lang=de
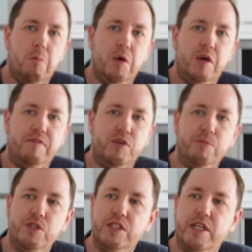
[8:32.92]
äh, wie rum
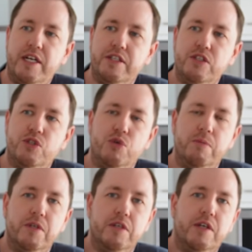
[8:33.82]
muss ich es erhalten? So
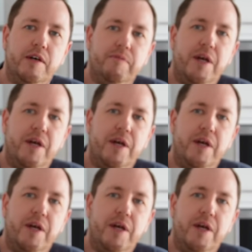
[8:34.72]
rum, ne? Ja.